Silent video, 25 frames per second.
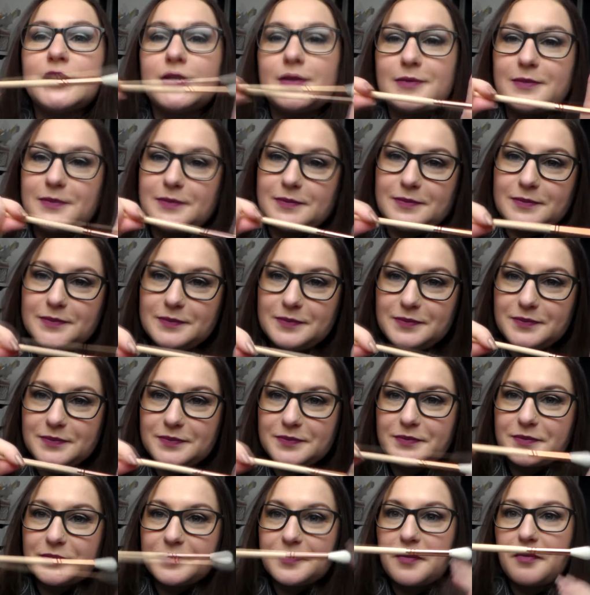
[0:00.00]
Hein.
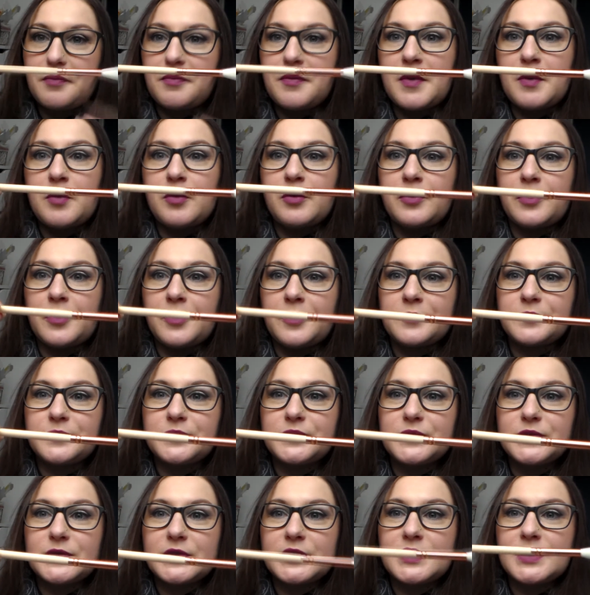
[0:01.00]
Mais bon, hein,
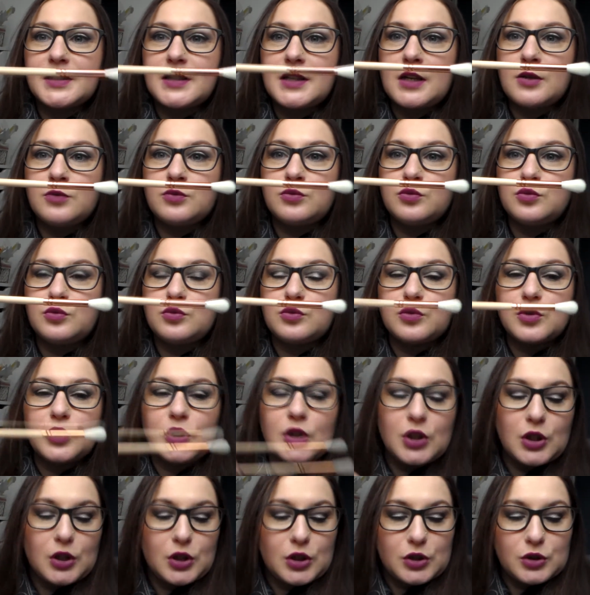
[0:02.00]
c'est là où
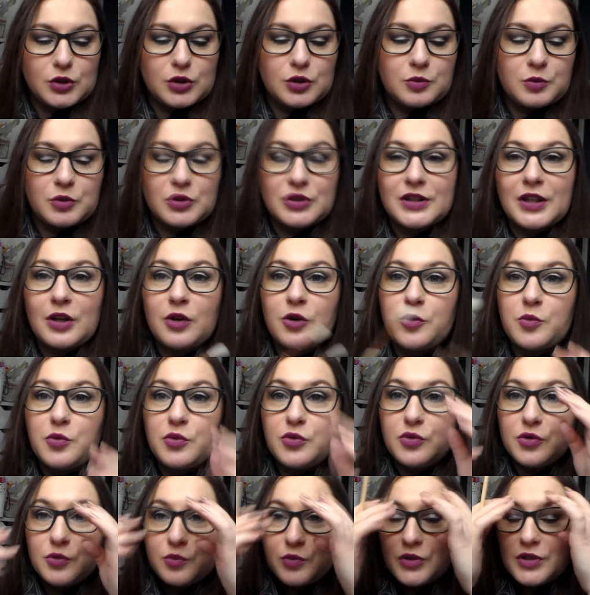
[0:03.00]
je m'en sers le
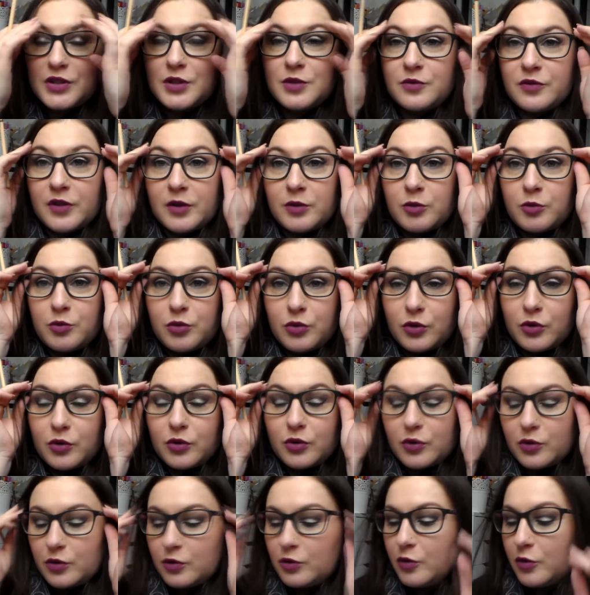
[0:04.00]
plus. Moi, c'est vraiment pour le
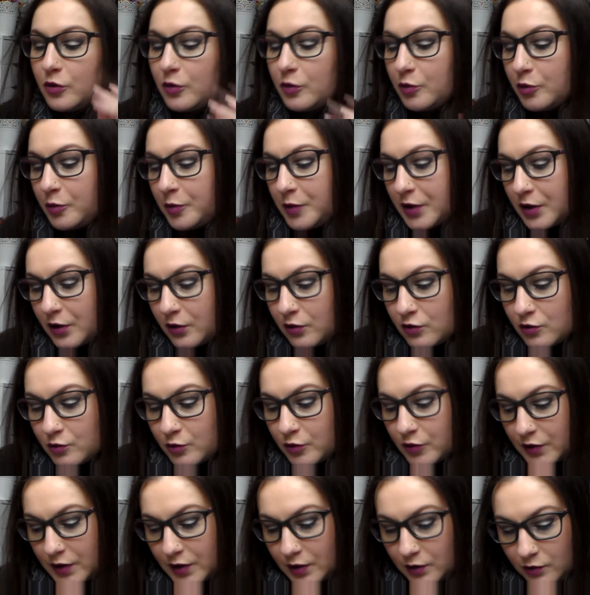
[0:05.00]
creux de paupière que je m'en
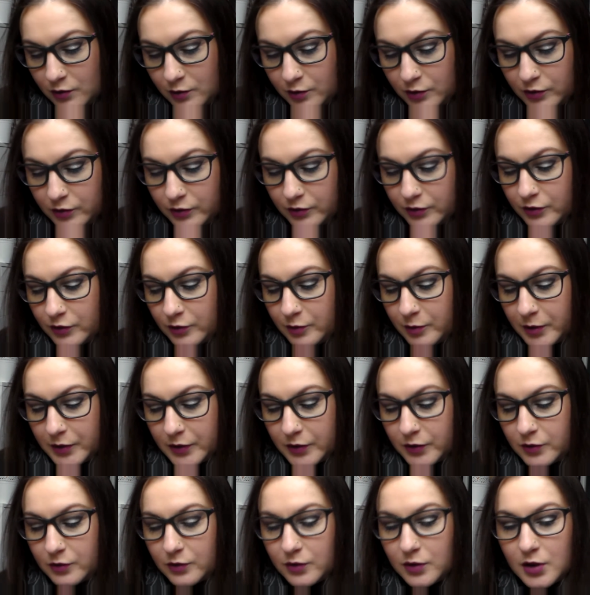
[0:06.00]
sers le plus de
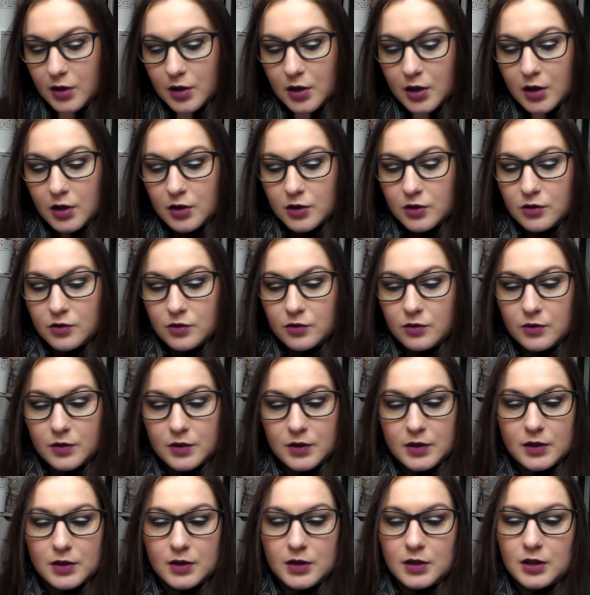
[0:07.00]
pinceau.
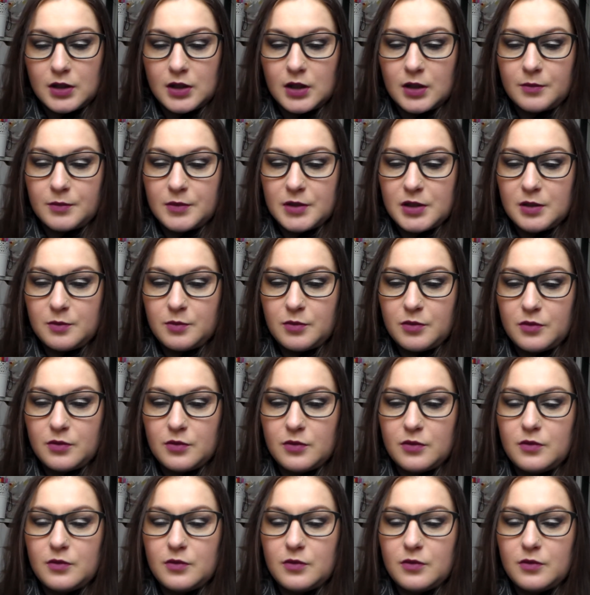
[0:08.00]
Celui-ci, il est un petit peu.